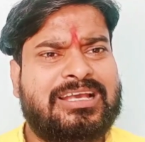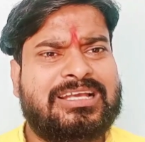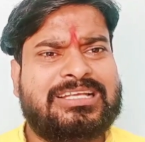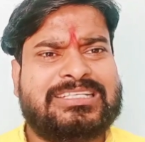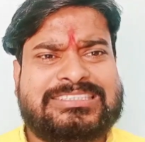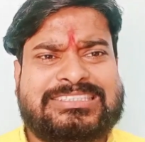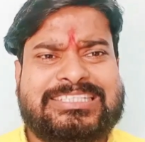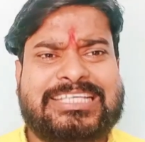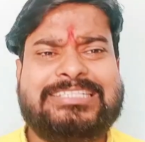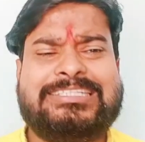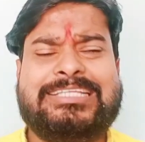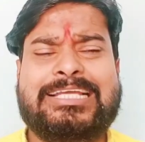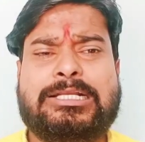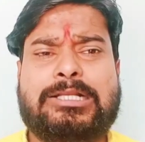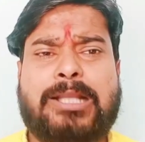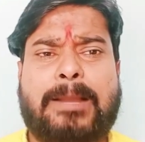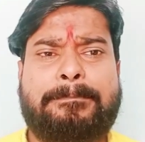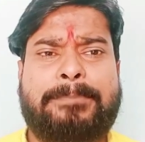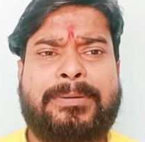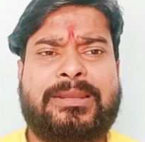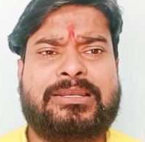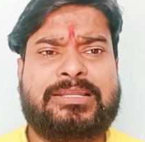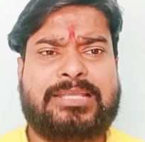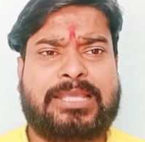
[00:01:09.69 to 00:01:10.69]
सिद्दीक
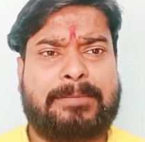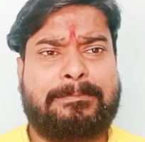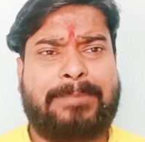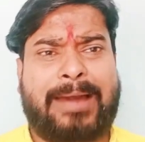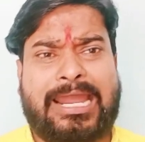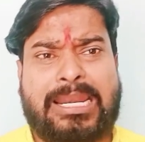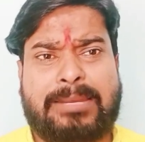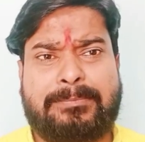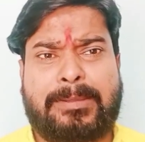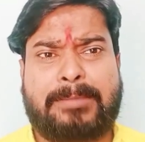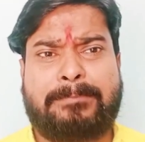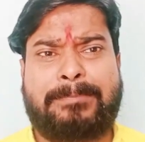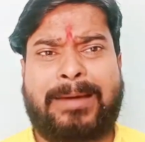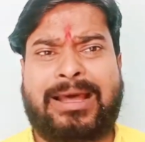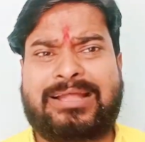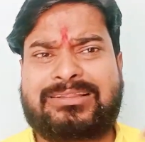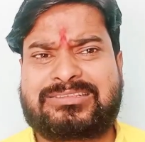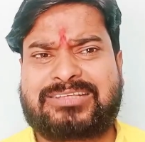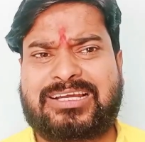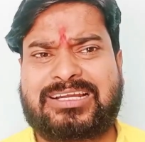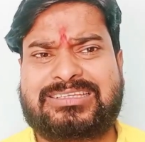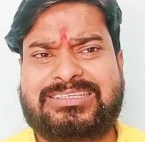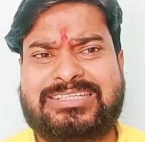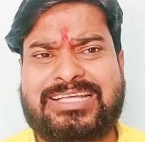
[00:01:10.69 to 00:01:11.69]
कपन के बारे में बात
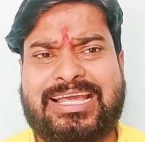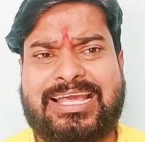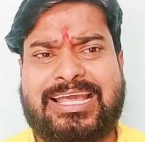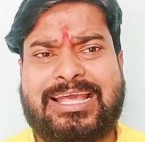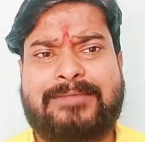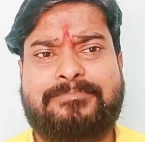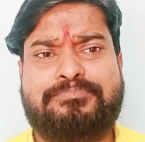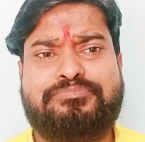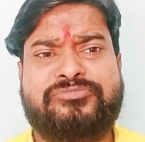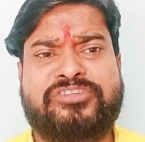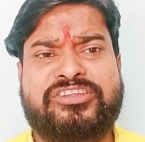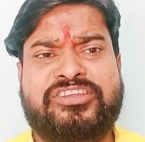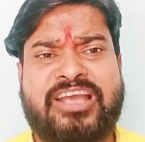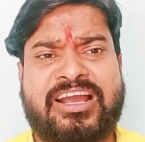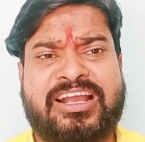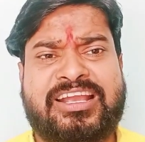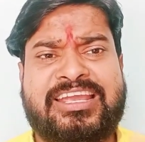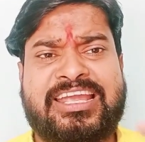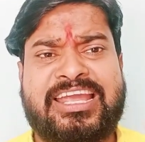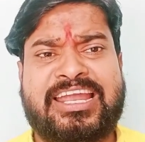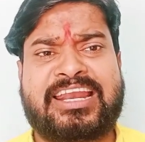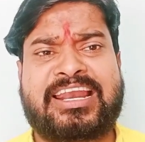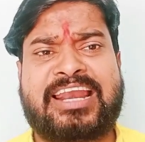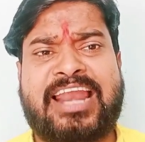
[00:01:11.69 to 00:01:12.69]
करते हैं यह
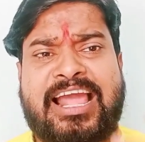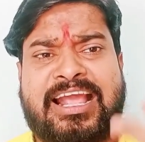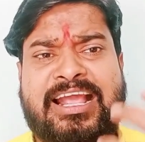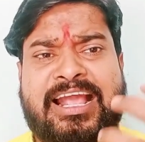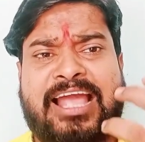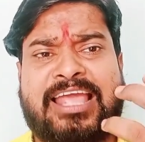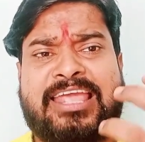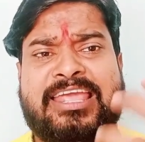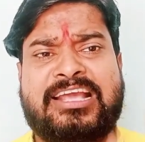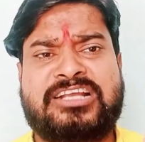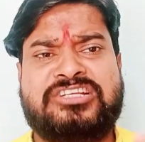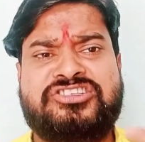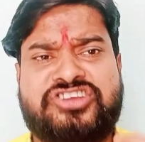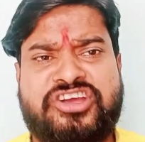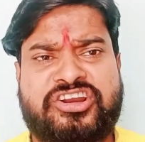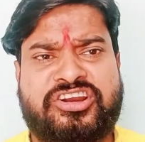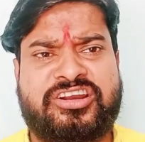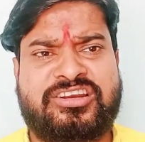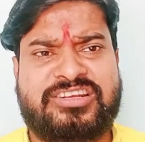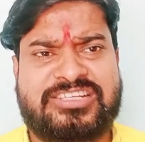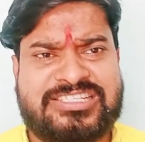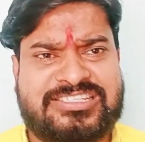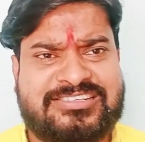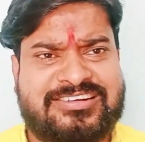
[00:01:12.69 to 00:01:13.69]
केरला का एक
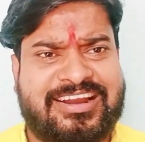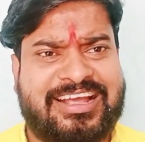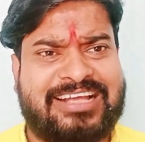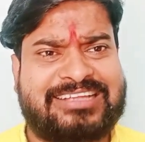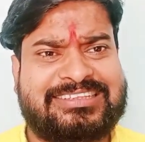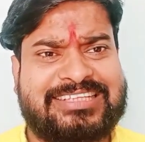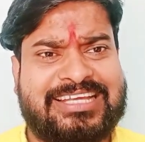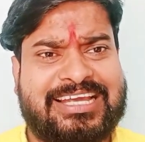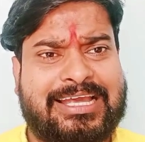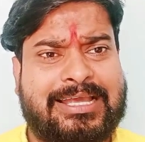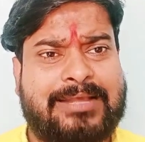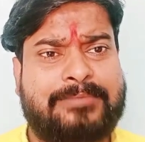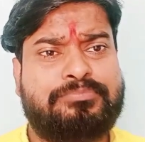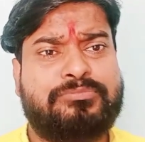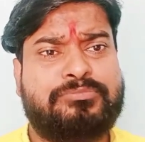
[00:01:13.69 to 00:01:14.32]
जर्नलिस्ट रहते हैं